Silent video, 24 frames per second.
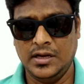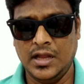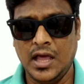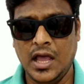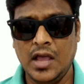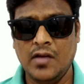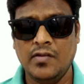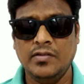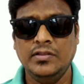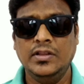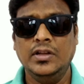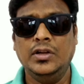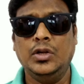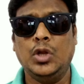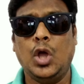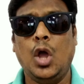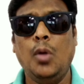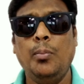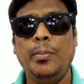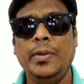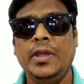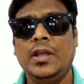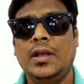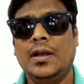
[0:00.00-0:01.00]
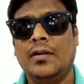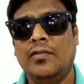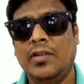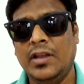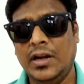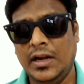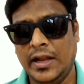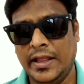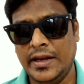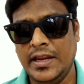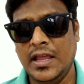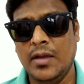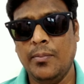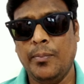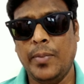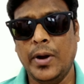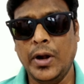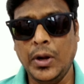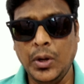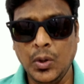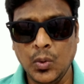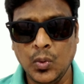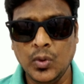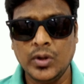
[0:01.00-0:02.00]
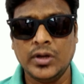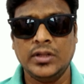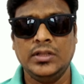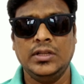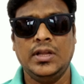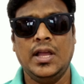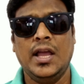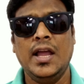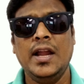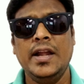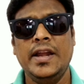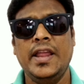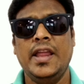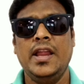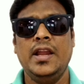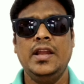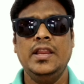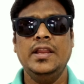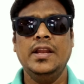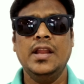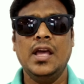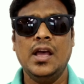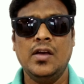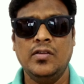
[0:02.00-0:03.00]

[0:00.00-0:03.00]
நான் வந்து டாபிக் கவர் நிறையா பண்ணுன்றதுக்காக டெய்லி